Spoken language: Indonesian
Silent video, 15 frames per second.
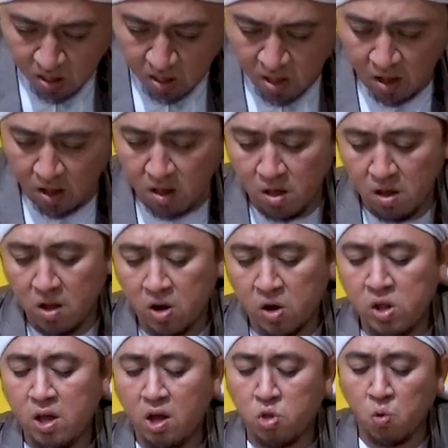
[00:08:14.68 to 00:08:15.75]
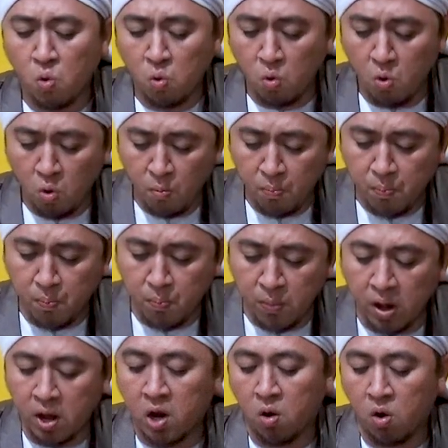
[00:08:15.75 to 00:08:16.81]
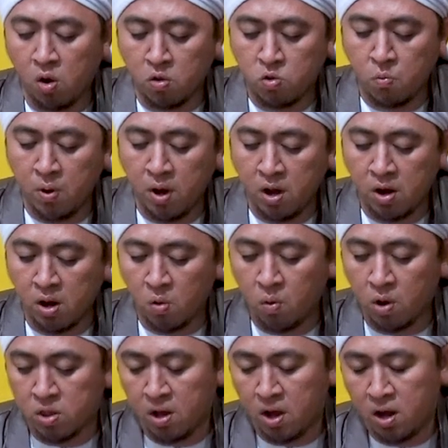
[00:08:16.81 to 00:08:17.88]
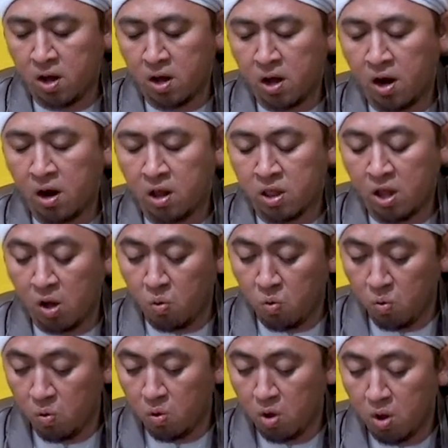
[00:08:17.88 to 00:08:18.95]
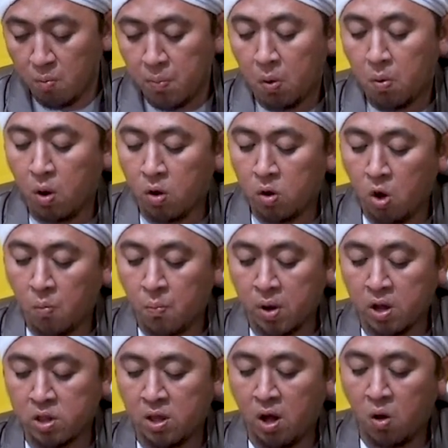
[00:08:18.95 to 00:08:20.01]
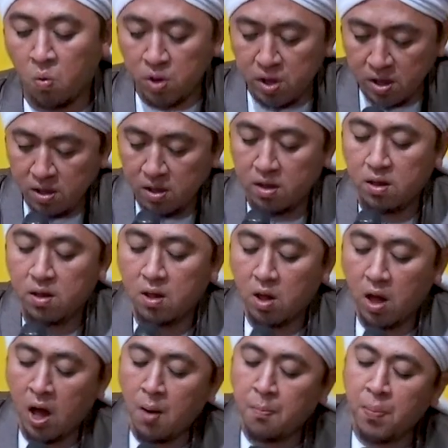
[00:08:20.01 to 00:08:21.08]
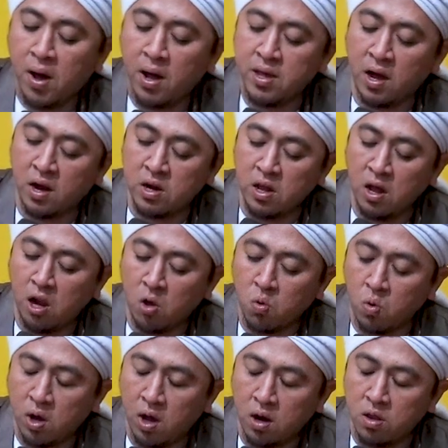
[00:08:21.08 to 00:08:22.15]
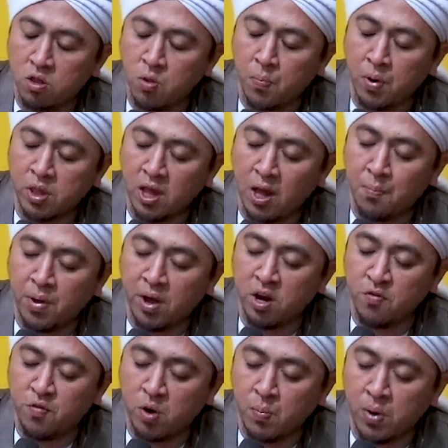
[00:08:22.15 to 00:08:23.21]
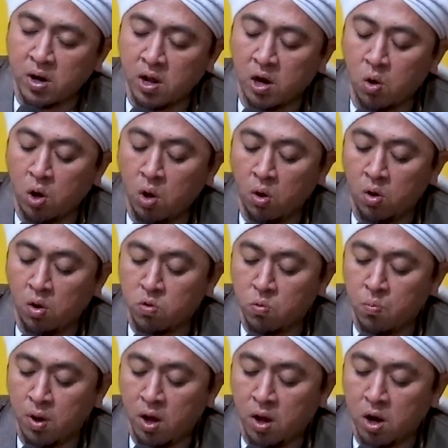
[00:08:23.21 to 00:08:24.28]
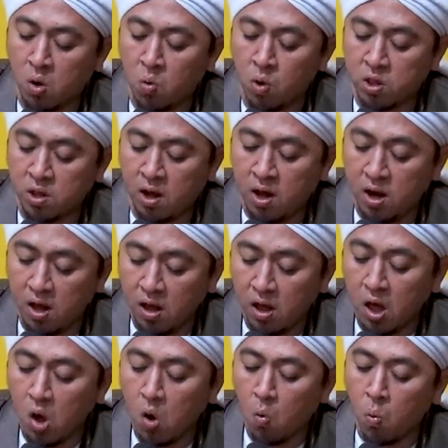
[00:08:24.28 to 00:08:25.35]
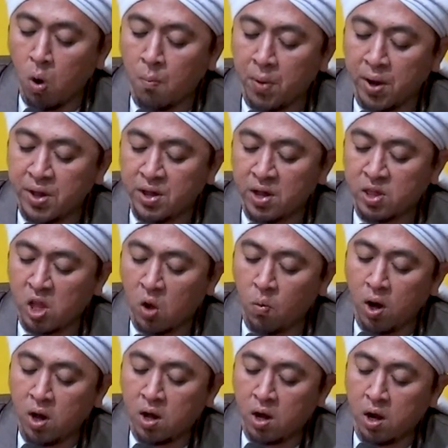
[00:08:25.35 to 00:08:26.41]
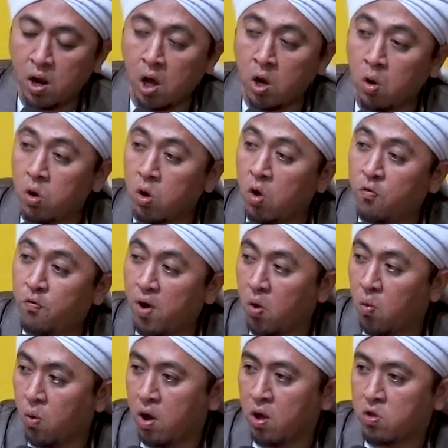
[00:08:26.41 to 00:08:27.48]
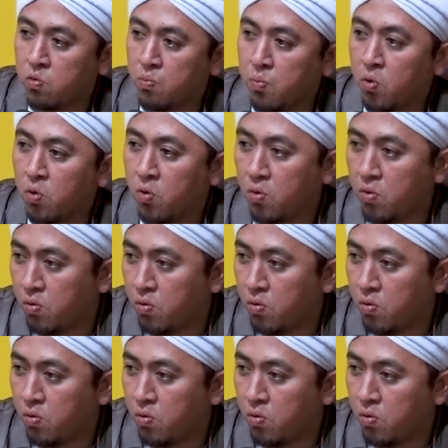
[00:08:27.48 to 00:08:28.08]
ya, dia cukup dengan Allah Subhanahu wa taala karena tahu bahwa Allah mengetahui apa yang dia lakukan seperti apa yang difirmankan oleh Allah Subhanahu wa taala wa may yatawakkal 'alallahi fahuwa hasbuh.